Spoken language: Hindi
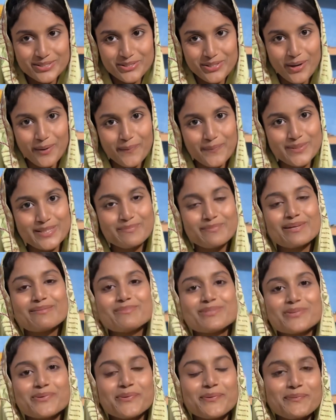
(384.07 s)
शॉप से
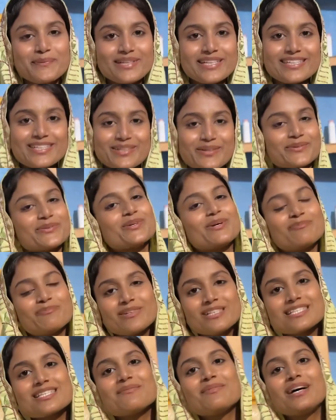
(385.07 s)
बेबी सोप लेके आओ तो
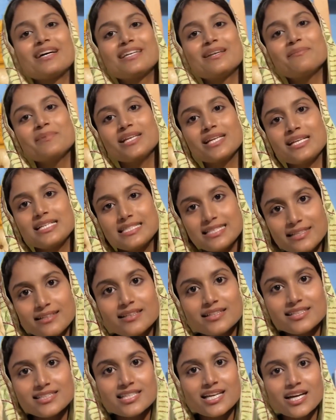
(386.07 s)
अपना सामान ना मैं यहीं से
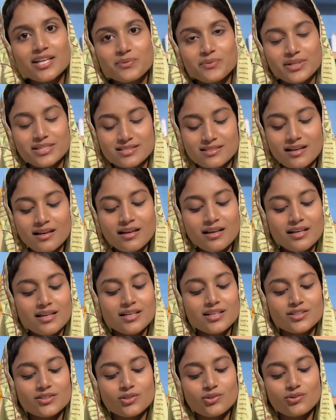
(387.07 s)
लेके जा रही हूँ ऐसा
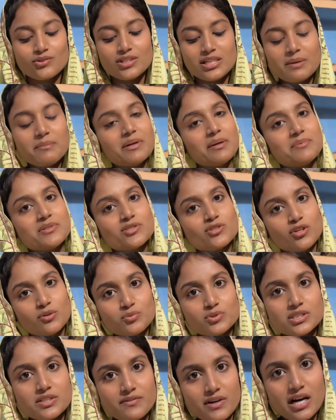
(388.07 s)
तो ये बेबी
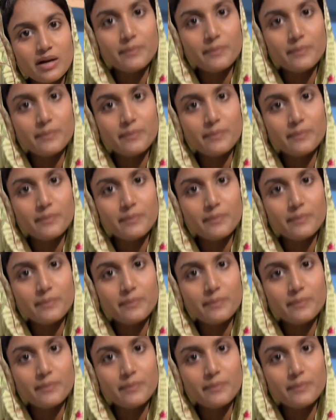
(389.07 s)
सोप उसे वहाँ